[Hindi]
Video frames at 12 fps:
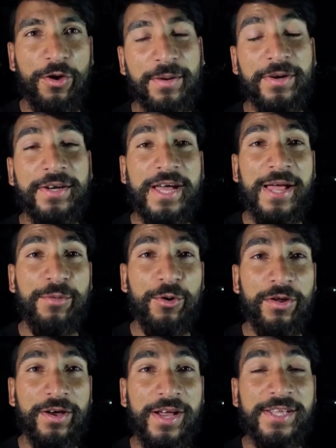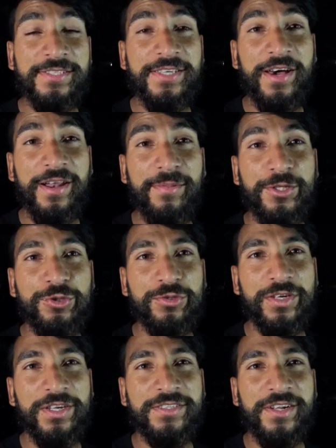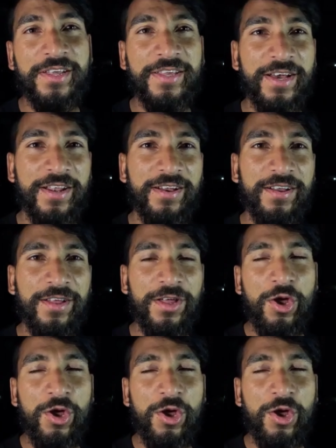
अभी टाइम हो रहा है गाइस ग्यारह बज चुके हैं साढ़े ग्यारह